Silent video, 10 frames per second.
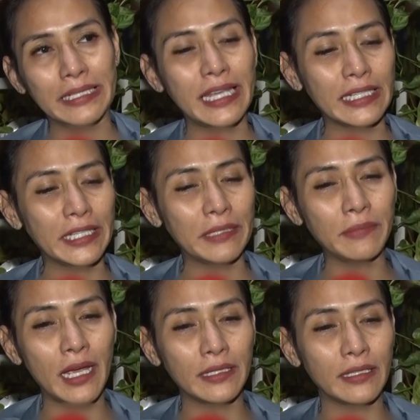yang
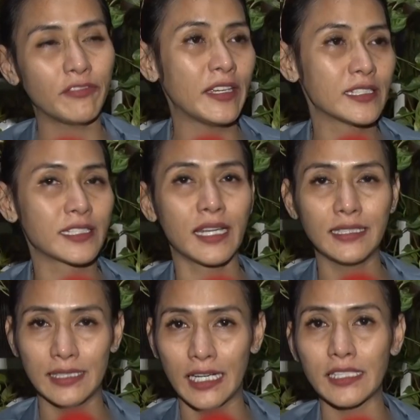ngirimnya ada fans
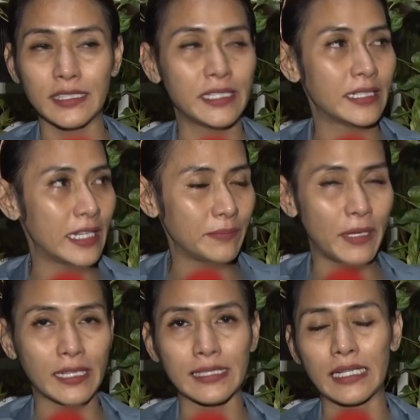garis kerasnya dari
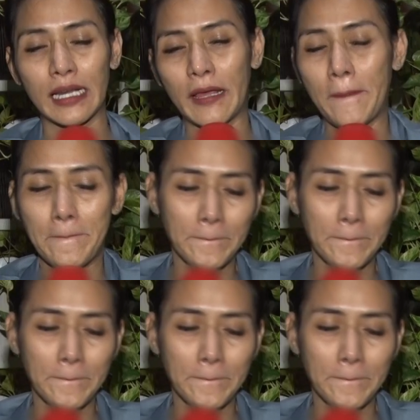pihak sana lah